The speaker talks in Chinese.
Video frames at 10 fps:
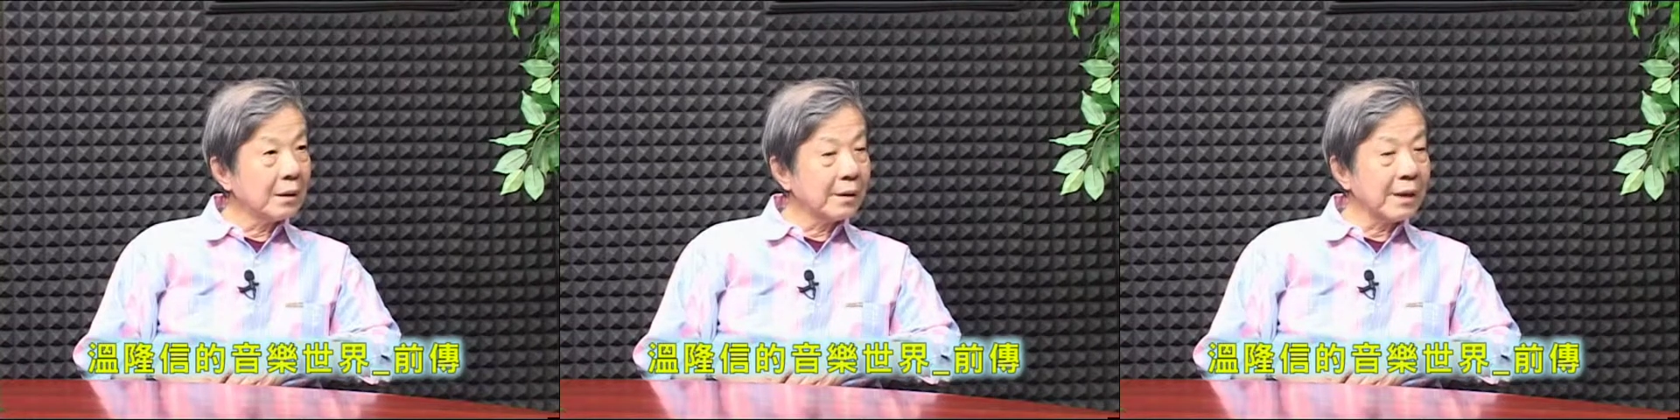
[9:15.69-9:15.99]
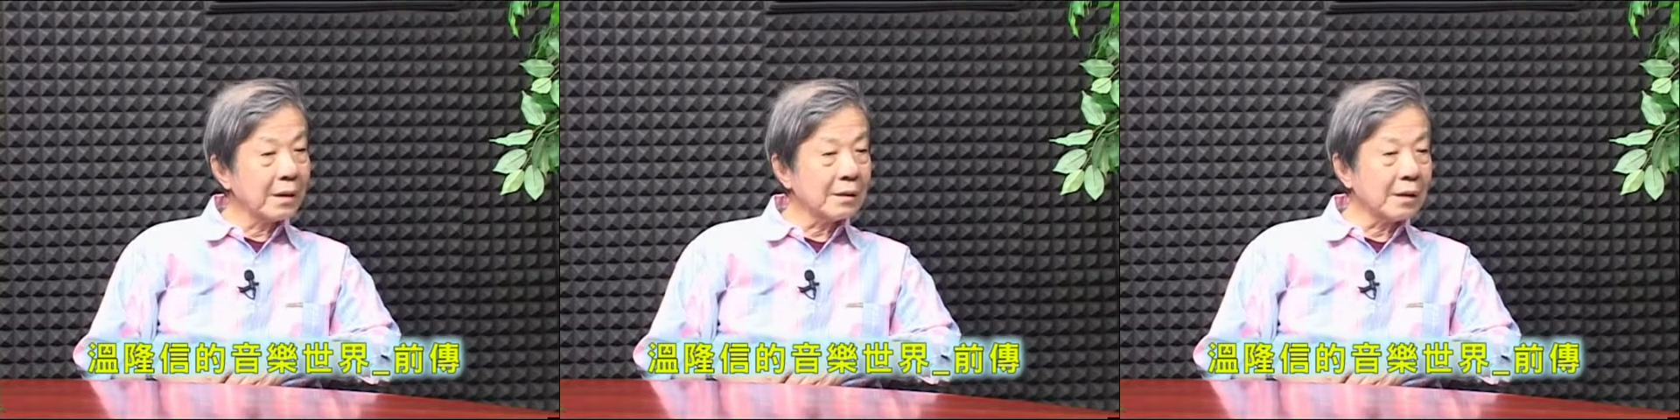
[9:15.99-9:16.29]
你
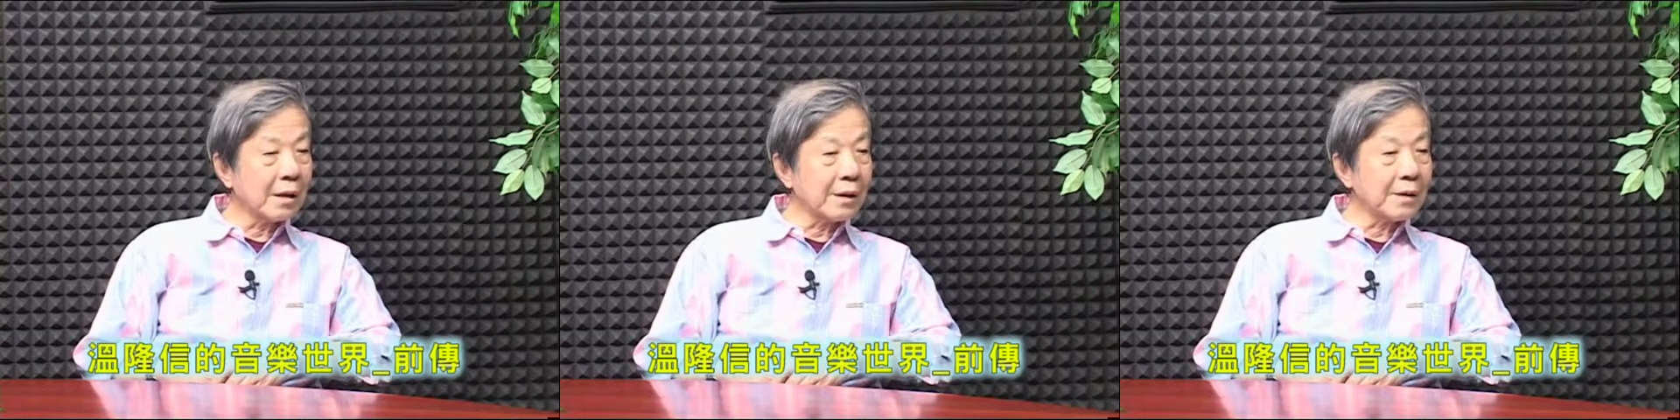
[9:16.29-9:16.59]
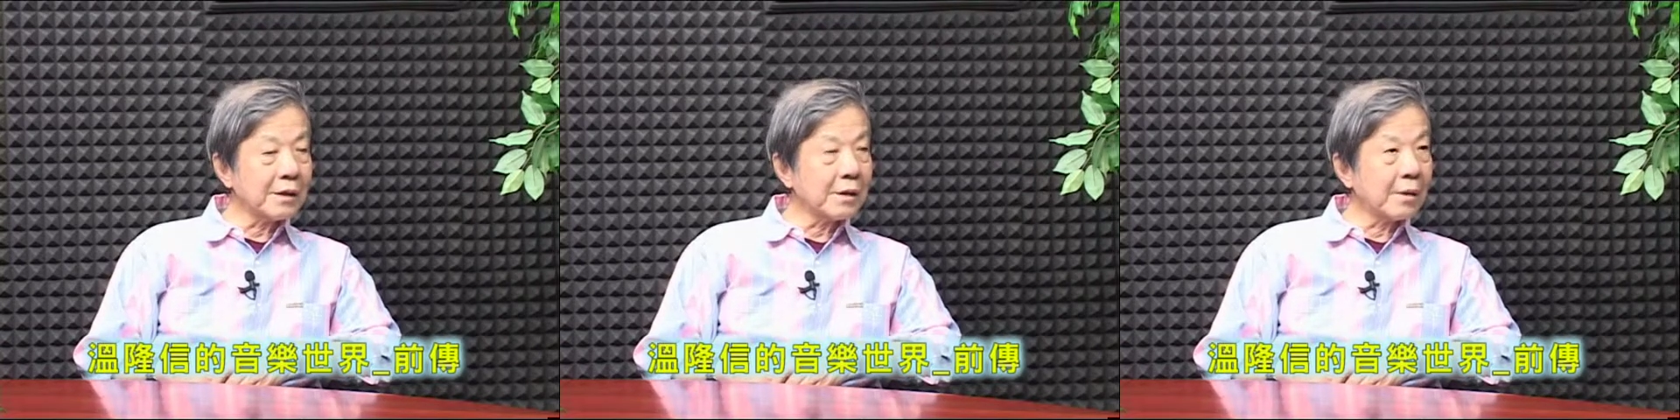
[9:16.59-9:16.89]
要知道，人
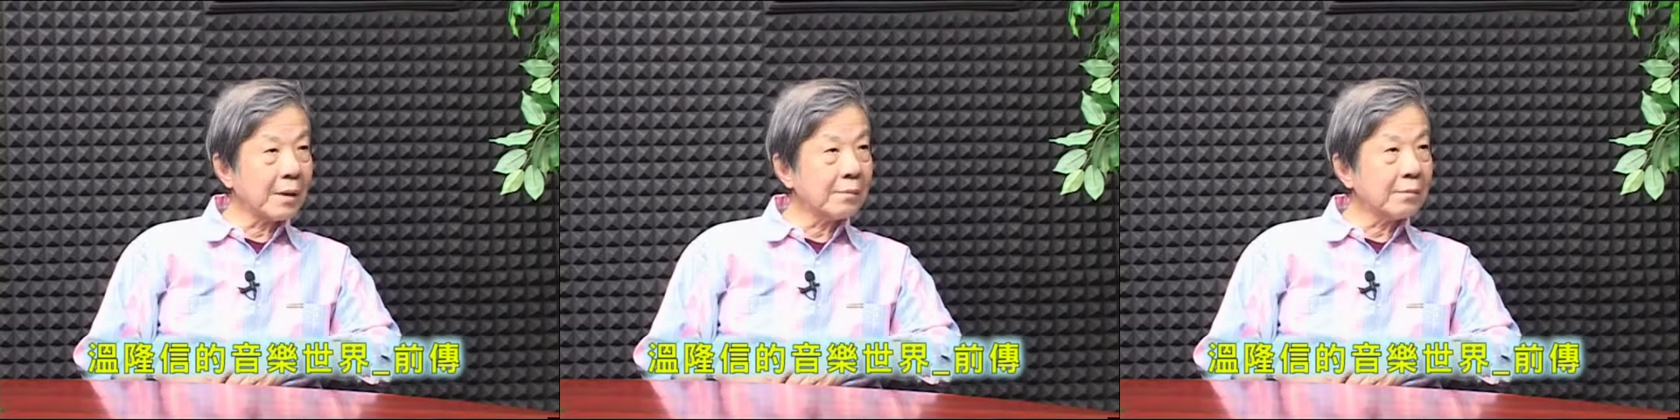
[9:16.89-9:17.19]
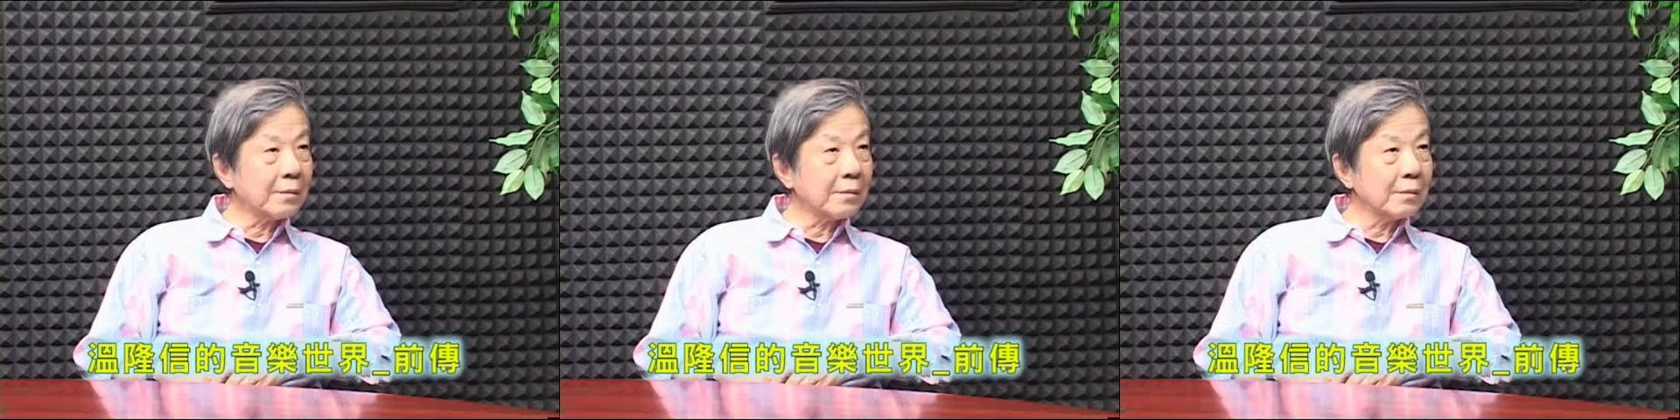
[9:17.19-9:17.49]
喜欢
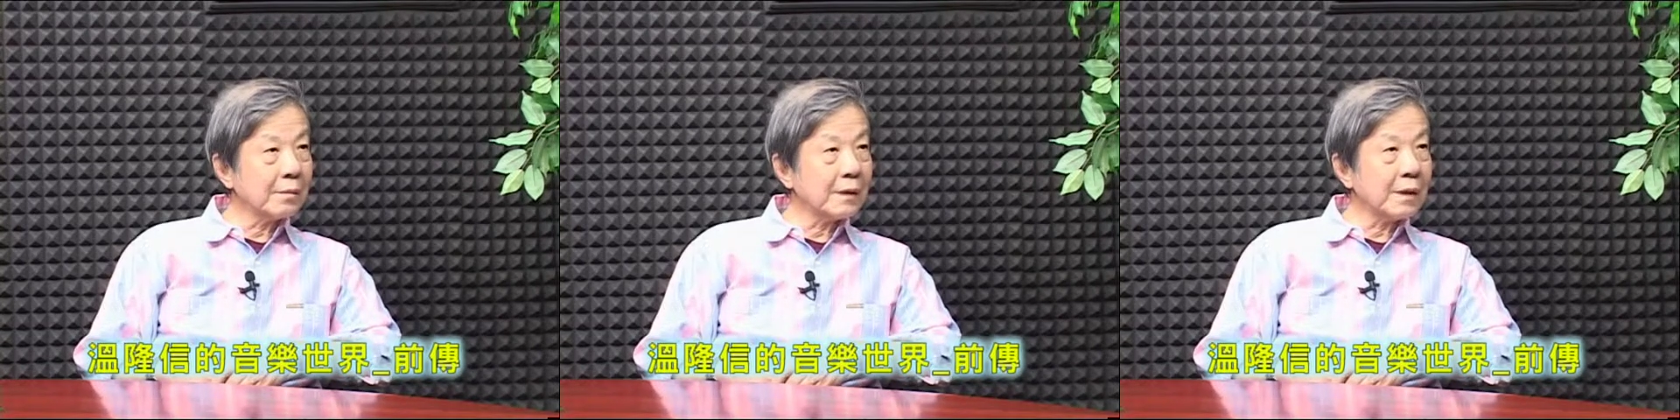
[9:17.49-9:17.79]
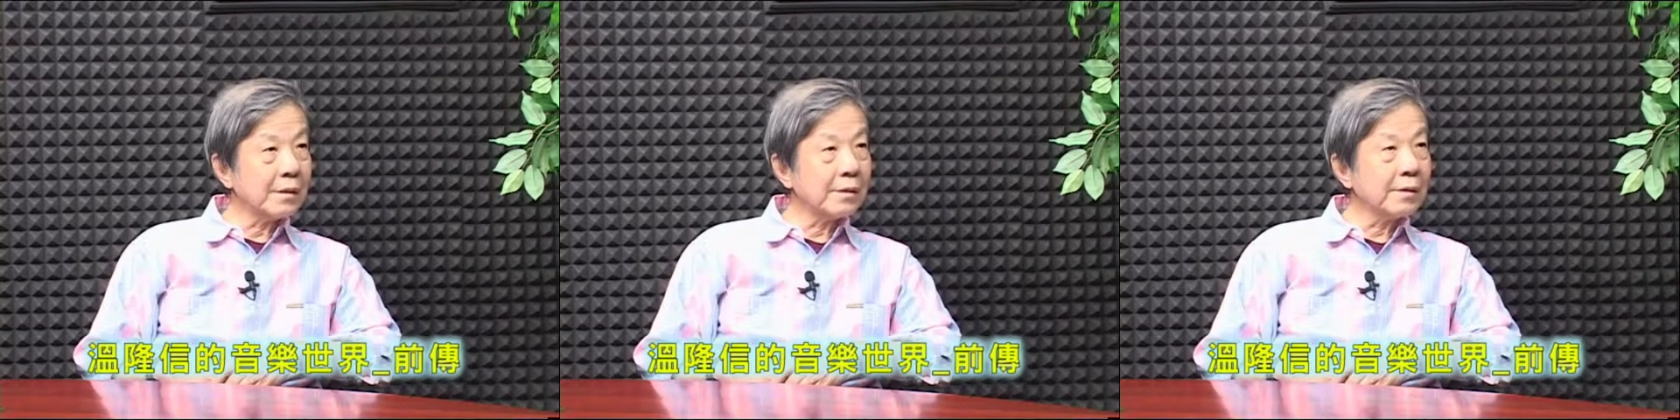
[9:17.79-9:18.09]
一
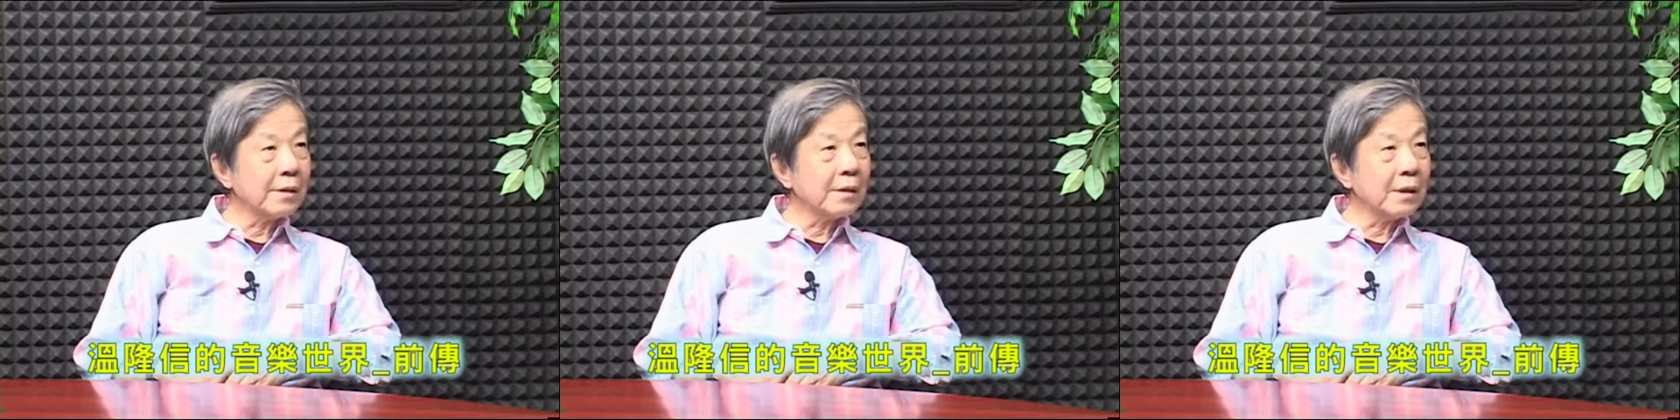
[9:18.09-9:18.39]
件事情，